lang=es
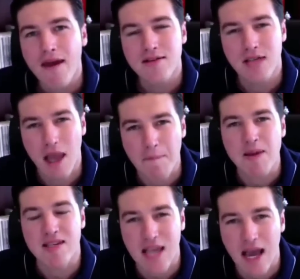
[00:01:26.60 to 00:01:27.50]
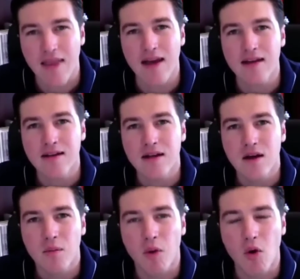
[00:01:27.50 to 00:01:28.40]
sea pisada
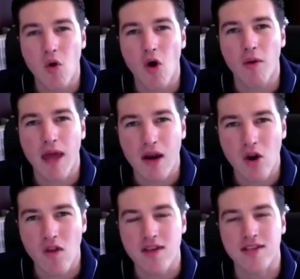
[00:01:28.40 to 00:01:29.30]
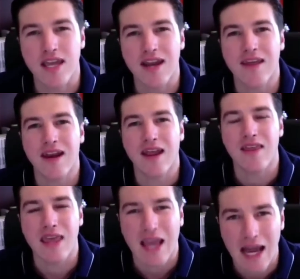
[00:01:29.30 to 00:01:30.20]
por un gobierno de izquierda
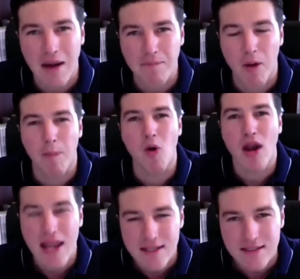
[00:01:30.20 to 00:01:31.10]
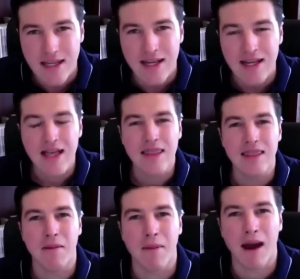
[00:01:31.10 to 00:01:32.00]
radical populista
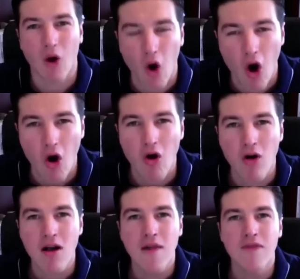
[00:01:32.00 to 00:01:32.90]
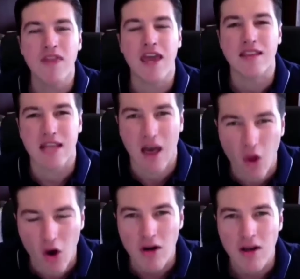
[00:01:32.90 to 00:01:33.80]
demagogo,
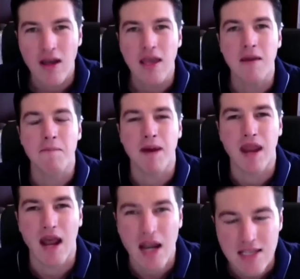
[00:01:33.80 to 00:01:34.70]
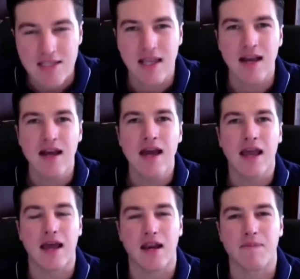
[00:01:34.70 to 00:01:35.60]
dictador, imperialista
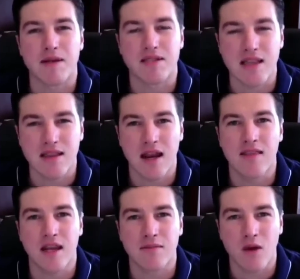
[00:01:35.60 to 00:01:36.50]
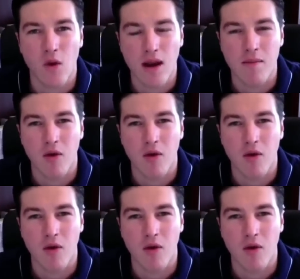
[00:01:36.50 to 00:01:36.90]
que representan a Andrés Manuel y